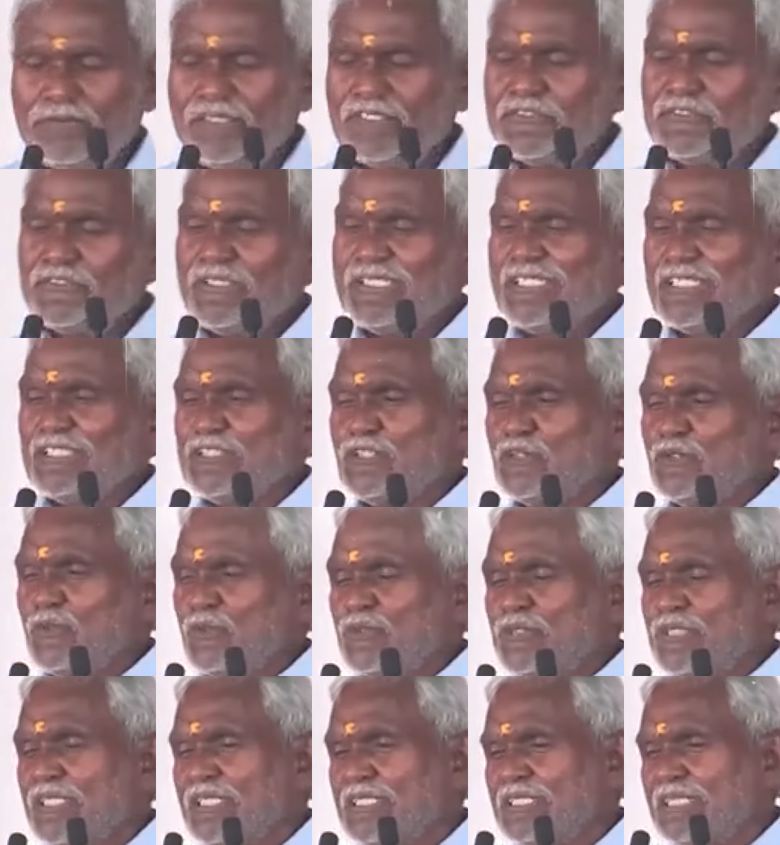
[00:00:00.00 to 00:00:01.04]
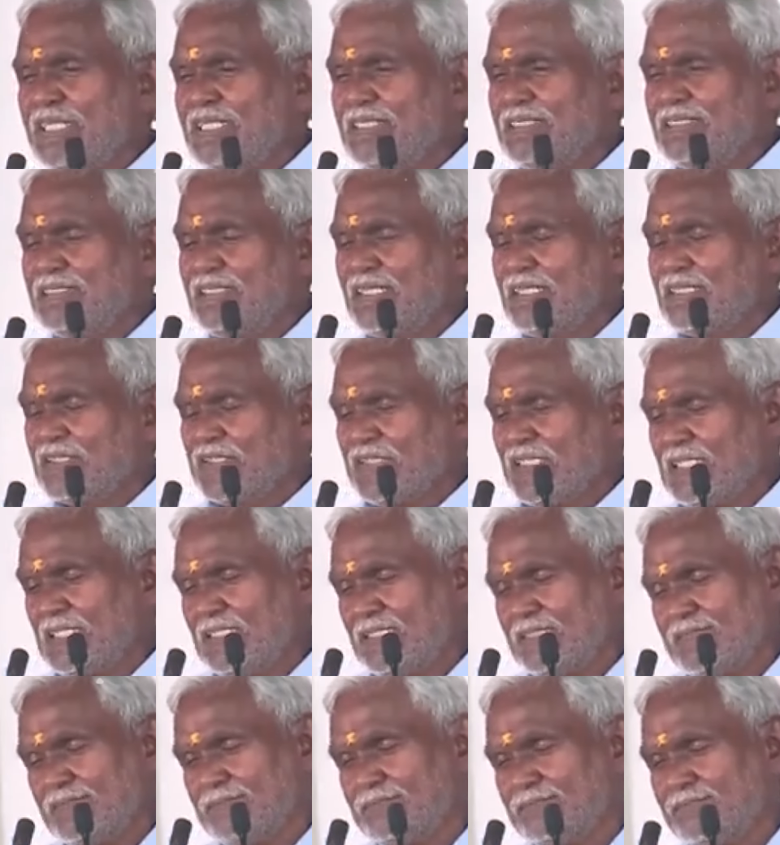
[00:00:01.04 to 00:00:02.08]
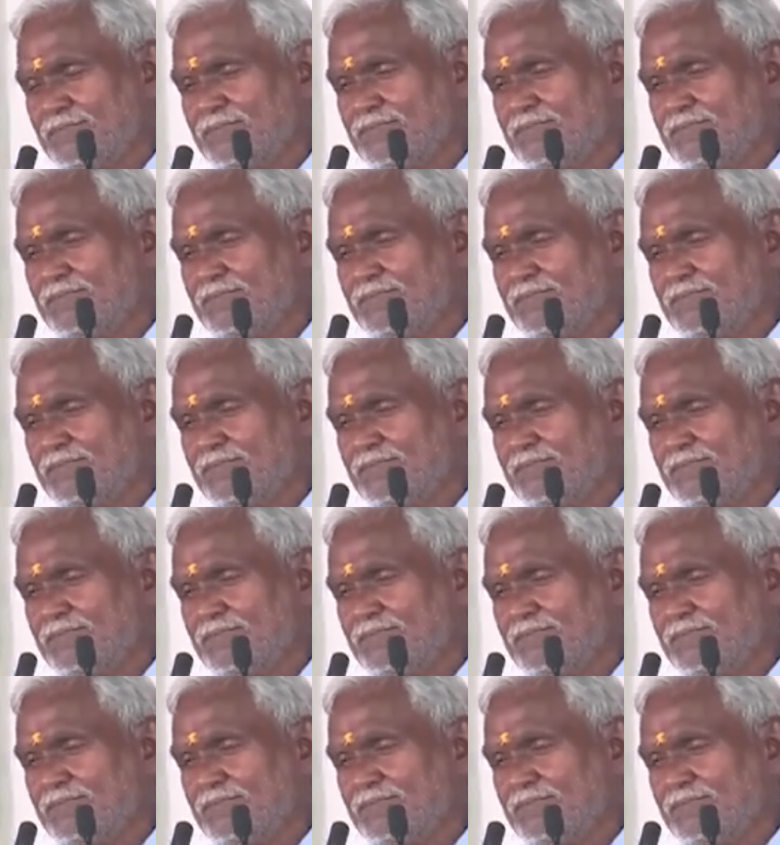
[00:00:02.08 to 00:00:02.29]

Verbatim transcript: आदिवासी का तो दुखी कर दिया था